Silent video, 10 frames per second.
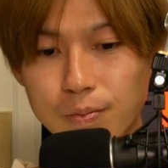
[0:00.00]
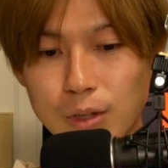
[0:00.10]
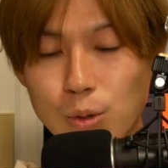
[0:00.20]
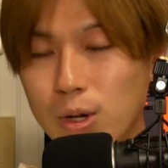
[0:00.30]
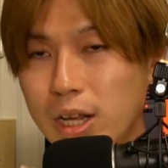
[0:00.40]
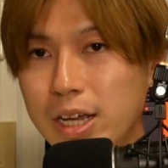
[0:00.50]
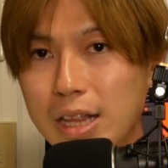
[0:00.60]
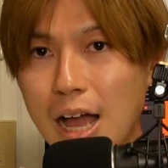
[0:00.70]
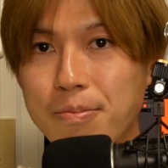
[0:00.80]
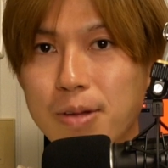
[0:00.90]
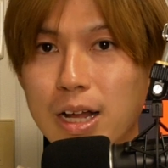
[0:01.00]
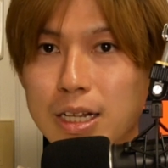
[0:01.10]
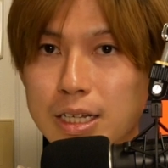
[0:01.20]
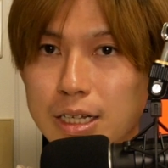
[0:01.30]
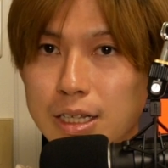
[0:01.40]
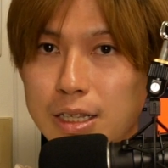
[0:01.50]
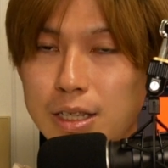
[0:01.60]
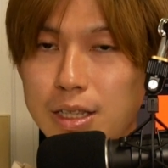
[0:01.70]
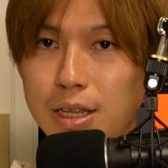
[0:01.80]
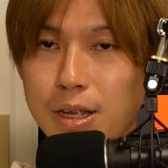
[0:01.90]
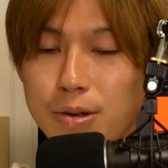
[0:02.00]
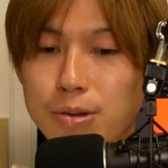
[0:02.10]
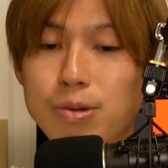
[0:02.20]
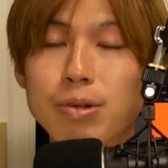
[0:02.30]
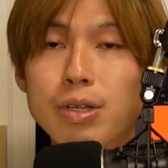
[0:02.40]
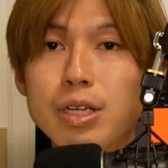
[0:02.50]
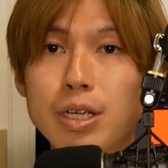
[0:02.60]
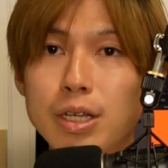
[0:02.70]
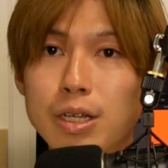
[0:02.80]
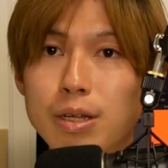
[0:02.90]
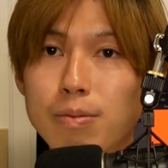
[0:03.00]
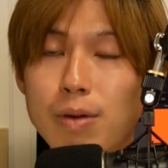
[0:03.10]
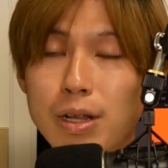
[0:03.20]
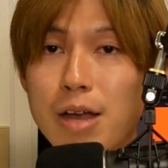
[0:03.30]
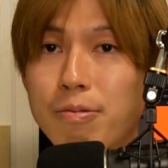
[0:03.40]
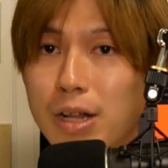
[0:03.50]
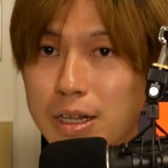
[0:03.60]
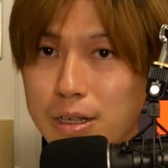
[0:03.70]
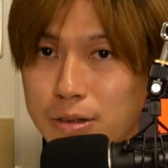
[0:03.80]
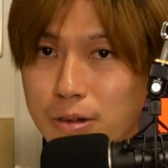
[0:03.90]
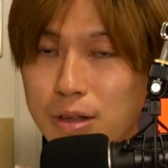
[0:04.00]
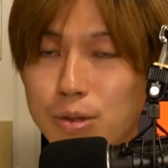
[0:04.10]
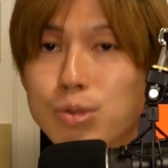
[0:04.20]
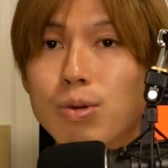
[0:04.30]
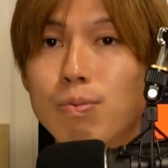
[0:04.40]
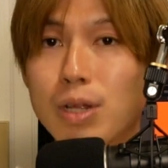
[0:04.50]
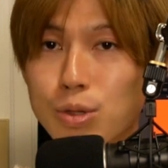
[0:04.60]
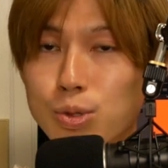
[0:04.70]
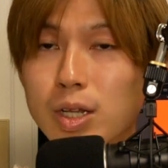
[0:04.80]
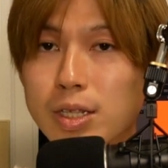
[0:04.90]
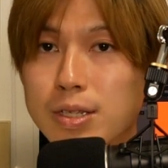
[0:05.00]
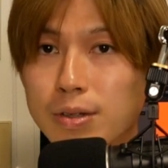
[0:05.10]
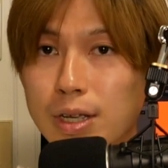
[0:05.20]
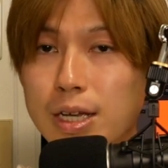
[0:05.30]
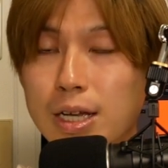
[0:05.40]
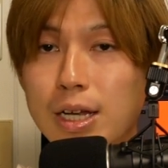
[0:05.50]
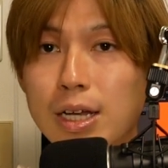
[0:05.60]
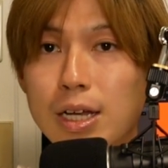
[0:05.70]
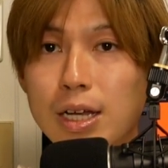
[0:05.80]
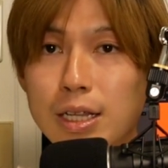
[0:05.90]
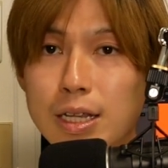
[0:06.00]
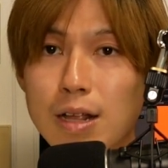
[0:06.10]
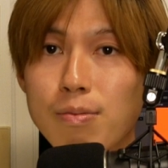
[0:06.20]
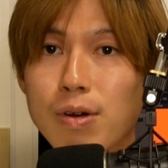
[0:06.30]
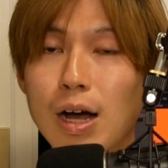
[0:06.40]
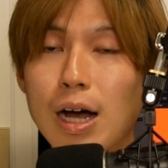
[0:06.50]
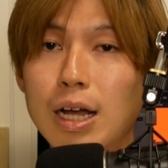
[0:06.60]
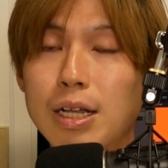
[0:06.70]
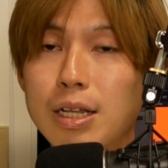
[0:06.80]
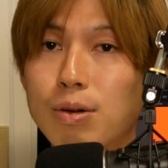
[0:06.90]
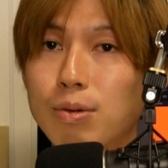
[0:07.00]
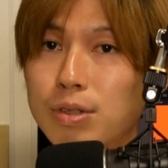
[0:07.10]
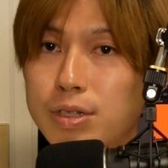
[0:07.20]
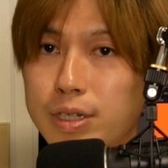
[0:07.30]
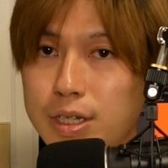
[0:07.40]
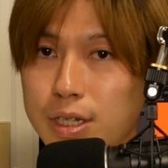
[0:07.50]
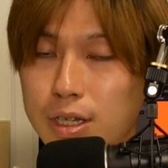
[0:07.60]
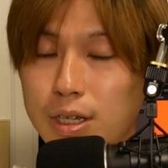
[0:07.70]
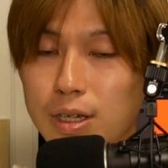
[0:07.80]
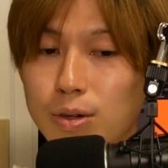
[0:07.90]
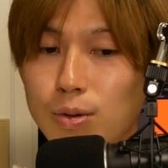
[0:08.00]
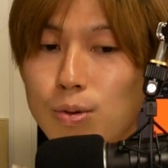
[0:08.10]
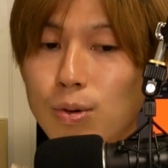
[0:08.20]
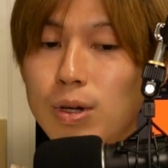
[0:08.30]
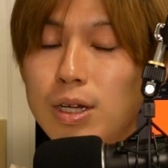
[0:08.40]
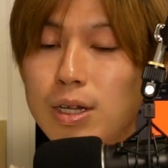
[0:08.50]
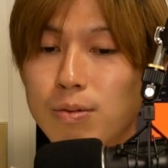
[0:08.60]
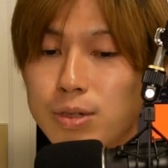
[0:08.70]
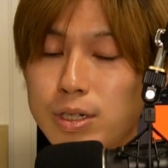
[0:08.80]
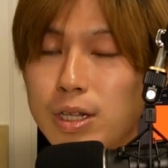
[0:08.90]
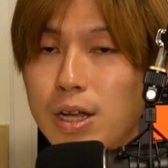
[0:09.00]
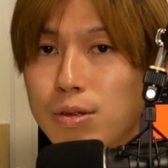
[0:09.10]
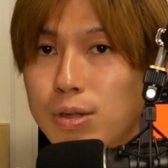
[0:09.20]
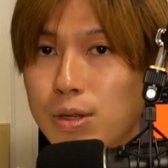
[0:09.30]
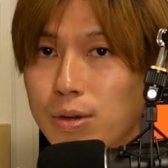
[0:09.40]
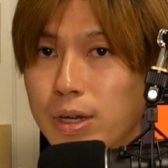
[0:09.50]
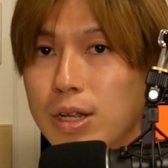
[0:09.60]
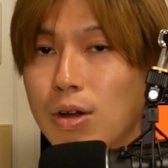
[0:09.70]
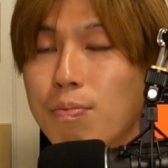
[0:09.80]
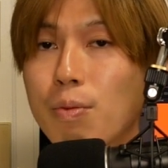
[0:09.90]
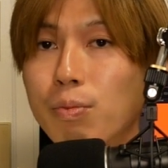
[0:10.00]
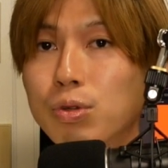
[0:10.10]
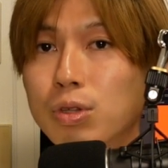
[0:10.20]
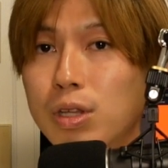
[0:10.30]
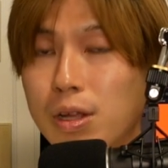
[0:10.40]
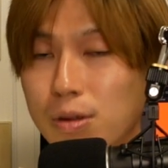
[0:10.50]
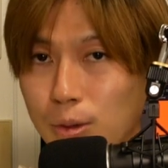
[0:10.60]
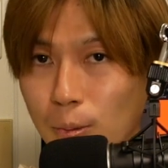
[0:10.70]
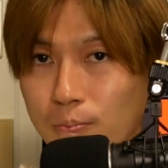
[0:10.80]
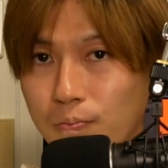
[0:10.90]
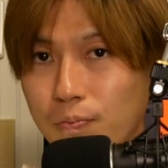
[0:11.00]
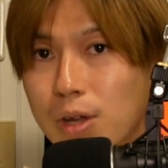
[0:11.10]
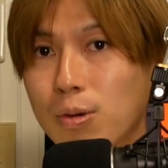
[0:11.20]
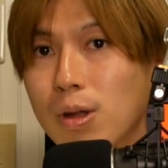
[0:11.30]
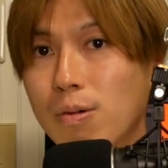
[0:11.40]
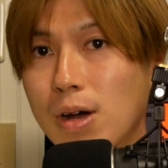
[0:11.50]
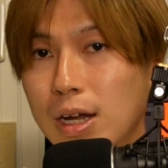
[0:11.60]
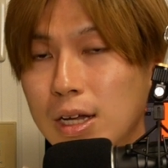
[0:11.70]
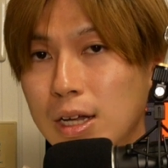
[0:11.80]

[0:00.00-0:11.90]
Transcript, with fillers: フリーライブラリーっていう風にまあライブラリーいわゆる図書,、まあ、図書館ですよね誰もが、ね、この知識を知れるっていう権利はやっぱ持ってるとでこれは